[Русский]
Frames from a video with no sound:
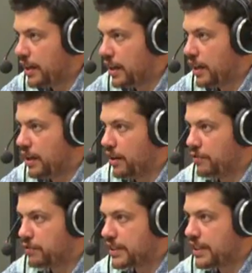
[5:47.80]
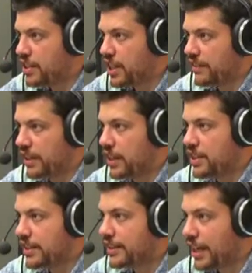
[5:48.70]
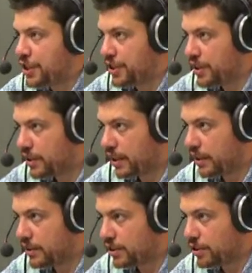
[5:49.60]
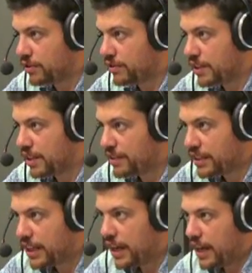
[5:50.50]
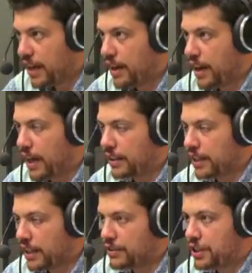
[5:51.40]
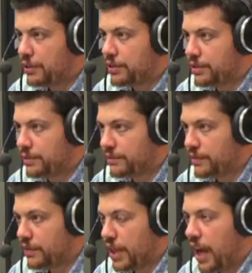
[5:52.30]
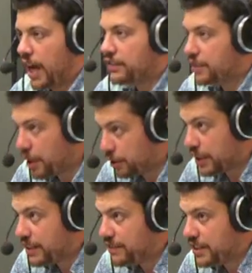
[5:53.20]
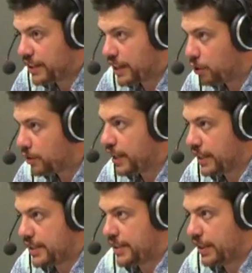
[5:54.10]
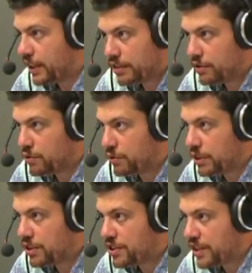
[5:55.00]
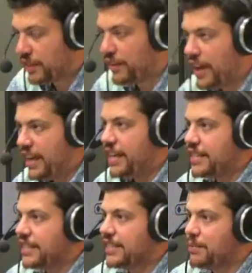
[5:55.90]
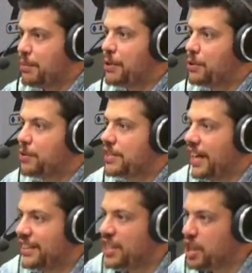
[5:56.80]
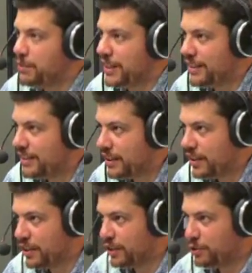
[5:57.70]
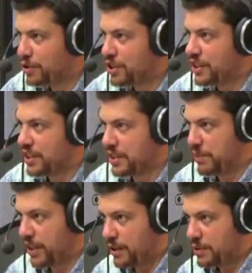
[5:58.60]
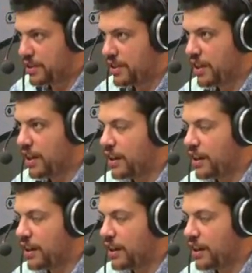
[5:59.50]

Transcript: э, функционирования и задачи Координационного совета. Э, Нетривиальный вопрос. Отвечают они в виде коротких эссе до да. 2000 знаков. И эти эссе публикуются анонимно. И лучше избираются